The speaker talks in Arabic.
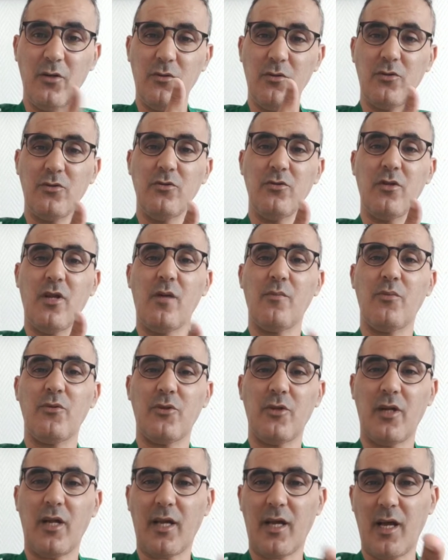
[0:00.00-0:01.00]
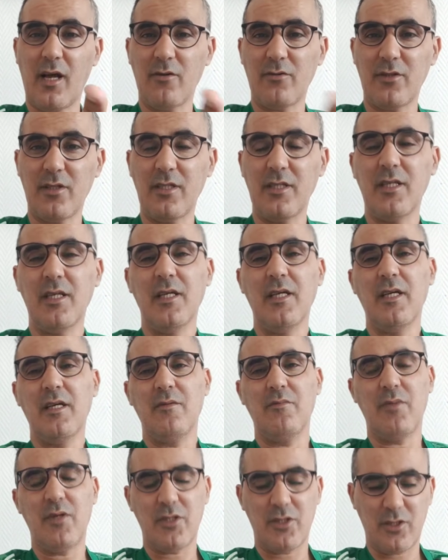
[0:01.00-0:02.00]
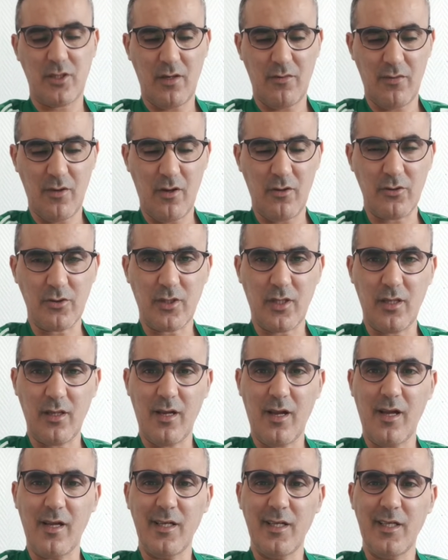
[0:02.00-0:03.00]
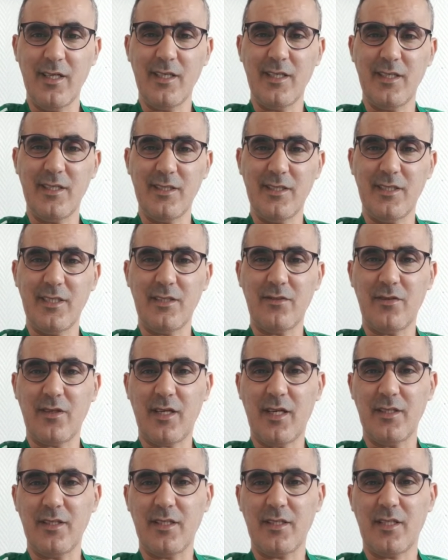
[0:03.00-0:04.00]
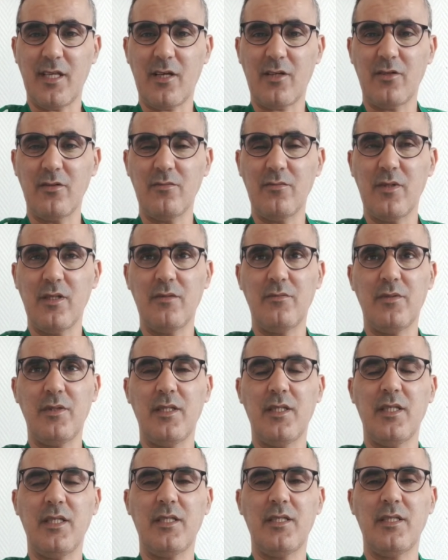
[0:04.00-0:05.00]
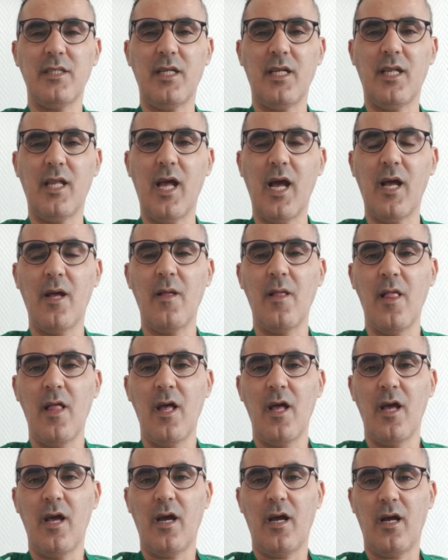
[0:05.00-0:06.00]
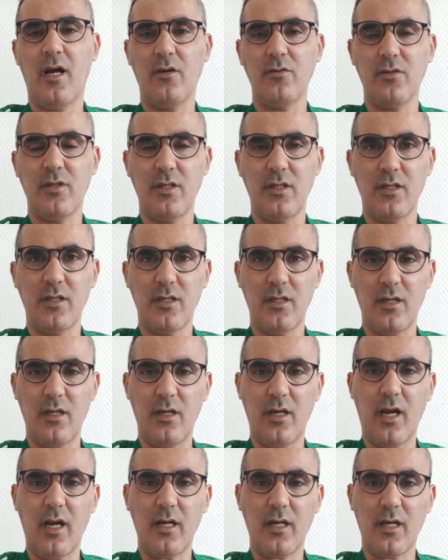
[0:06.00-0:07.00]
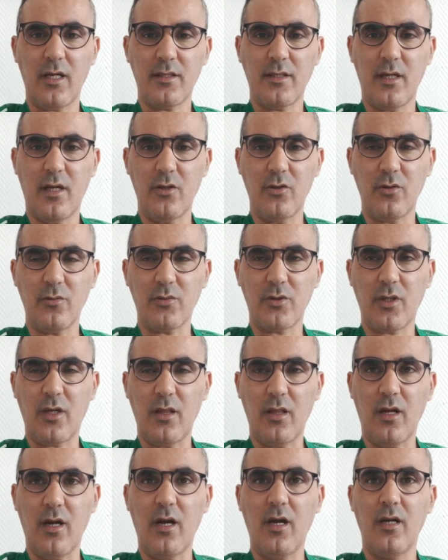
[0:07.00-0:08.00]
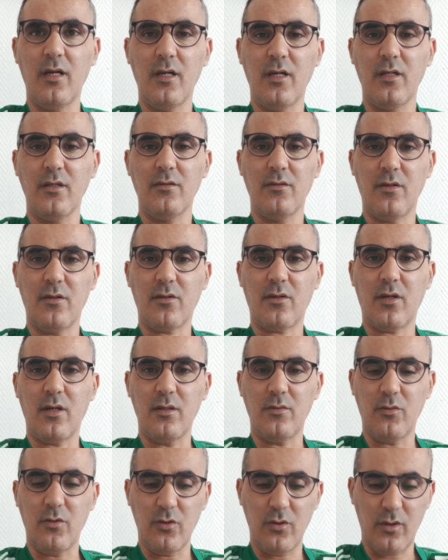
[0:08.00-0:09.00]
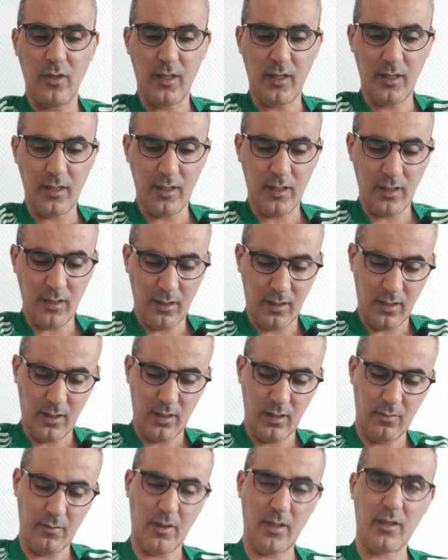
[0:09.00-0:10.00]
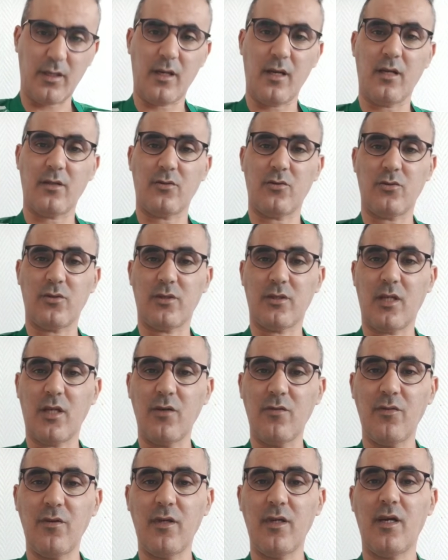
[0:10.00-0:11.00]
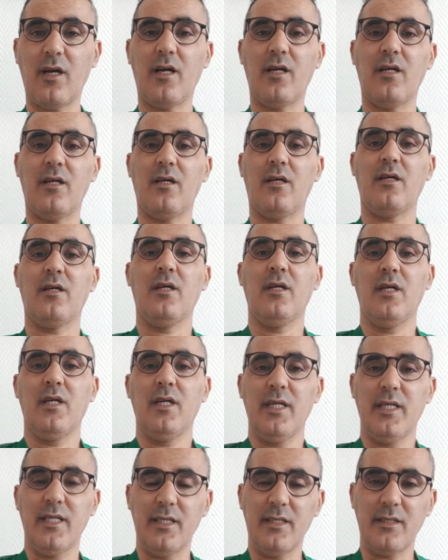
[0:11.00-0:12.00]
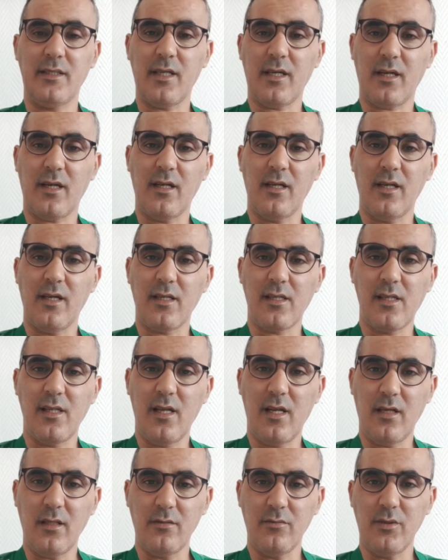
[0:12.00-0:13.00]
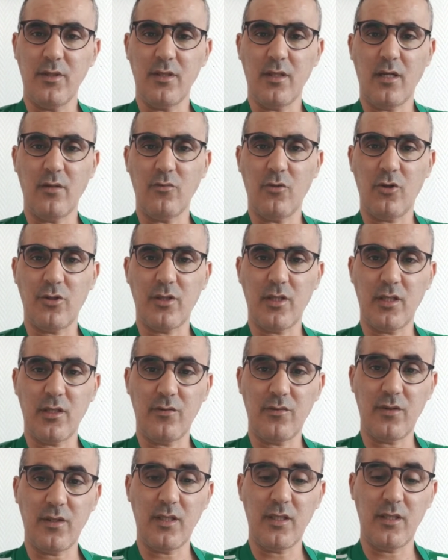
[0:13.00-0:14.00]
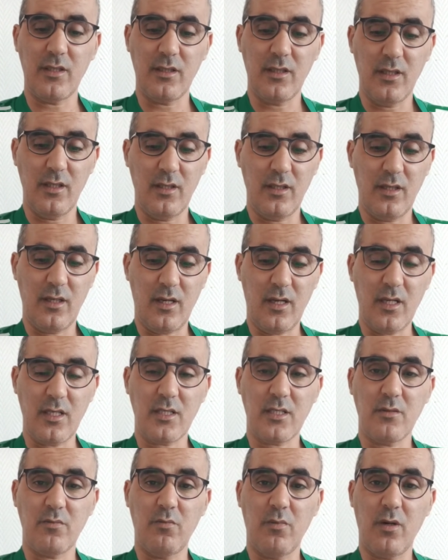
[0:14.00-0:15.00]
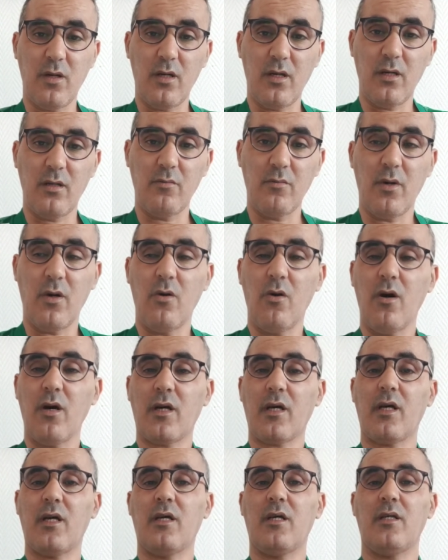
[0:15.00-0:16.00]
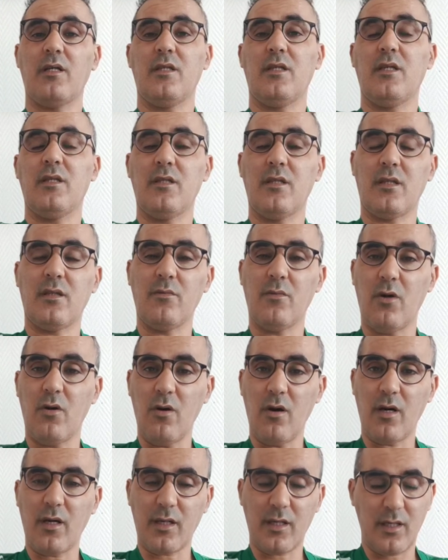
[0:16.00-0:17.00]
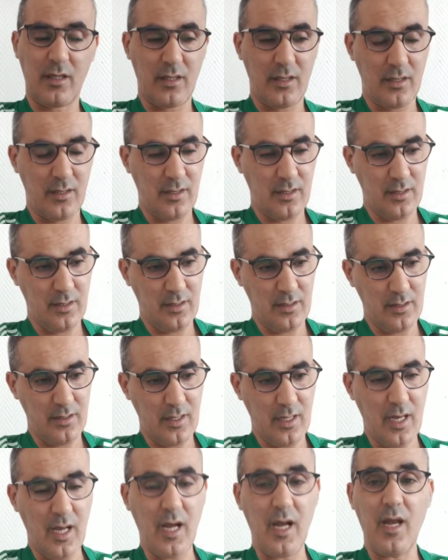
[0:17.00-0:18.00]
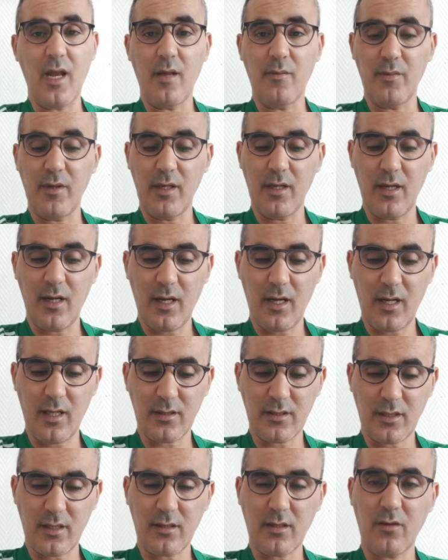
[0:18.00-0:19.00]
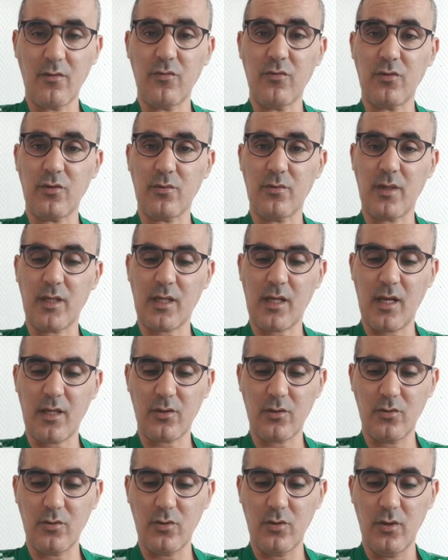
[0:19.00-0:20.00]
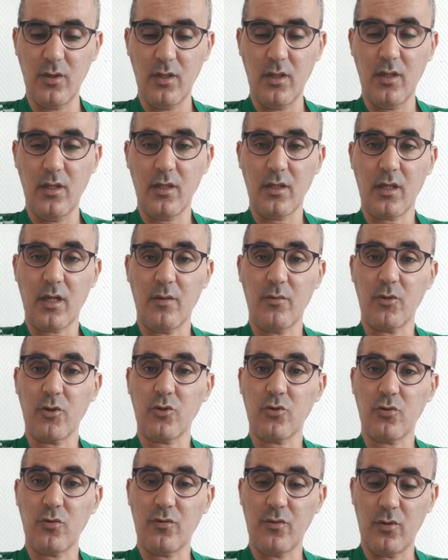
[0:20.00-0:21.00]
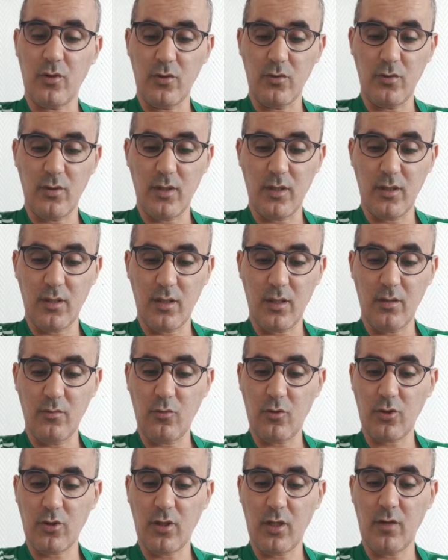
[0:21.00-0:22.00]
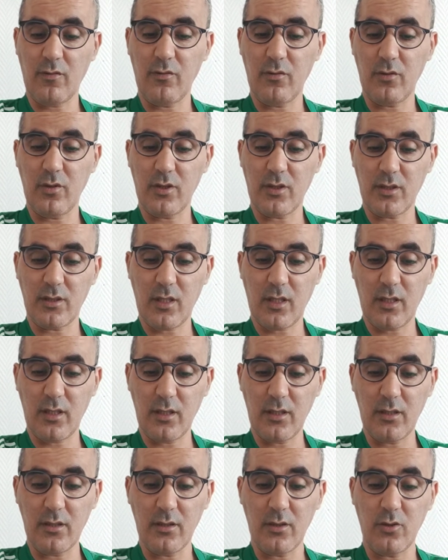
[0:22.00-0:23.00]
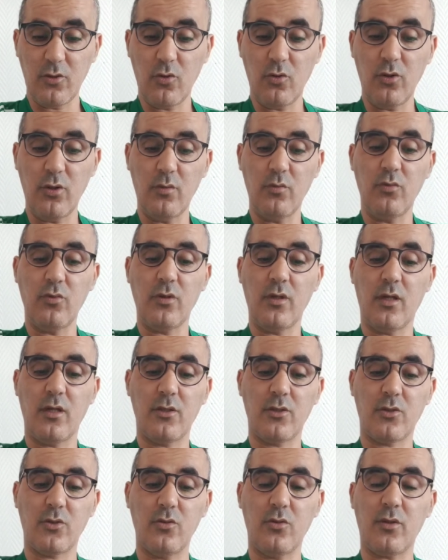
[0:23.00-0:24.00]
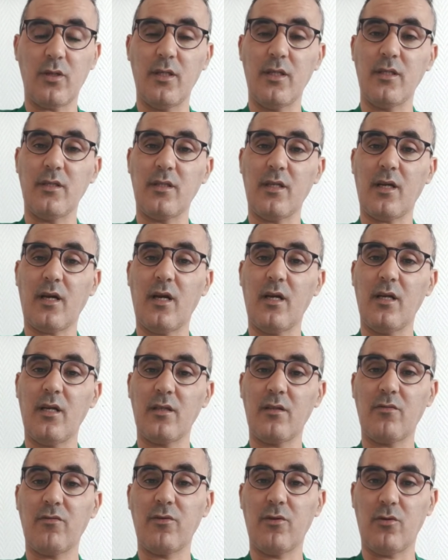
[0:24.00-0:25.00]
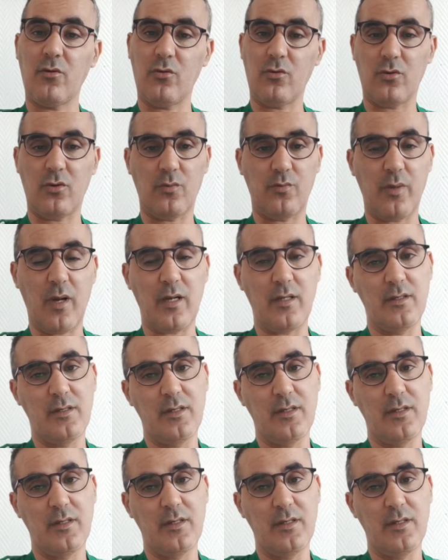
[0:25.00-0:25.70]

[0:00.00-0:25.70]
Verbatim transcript: ودونا ان بيتي لايك خاوتي باش تفاعلوا ان شاء الله يزيد في القناة تاعكم بإذن الله خاوتي الحلقة تاع اليوم إن شاء الله نتكلموا على الماركات الصيفي على انتقالات لاعبين المحترفين حسب مواقع عدة مواقع آه، عالمية خاصة فوت ماركاتو كما شفتوا في العنوان المحترفون الجزائريين يلهبون سوق الانتقالات في أوروبا